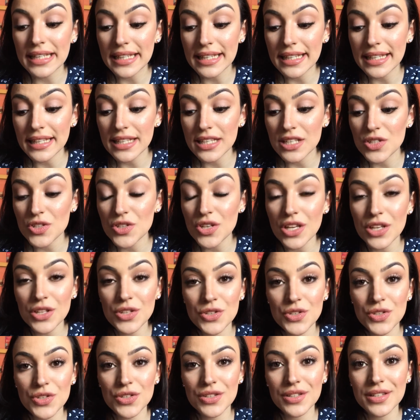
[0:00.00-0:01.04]
E,
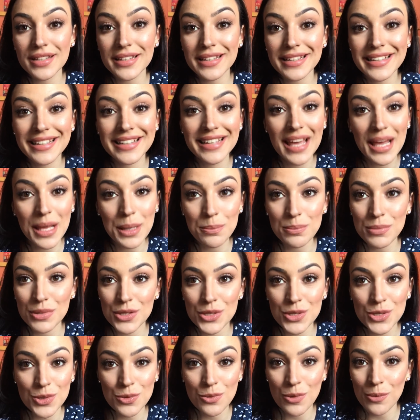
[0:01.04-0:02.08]
gente, ninguém
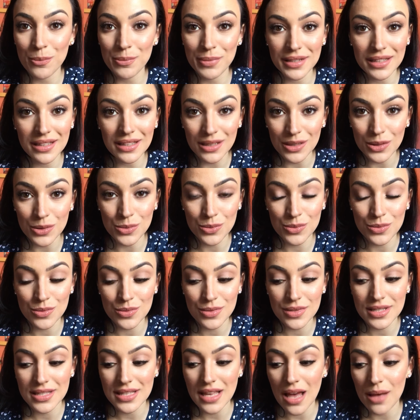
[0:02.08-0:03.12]
pediu opinião,
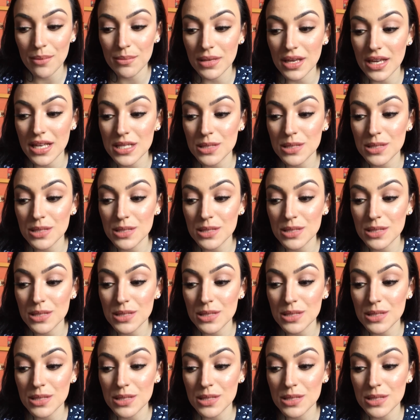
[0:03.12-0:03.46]
sabe?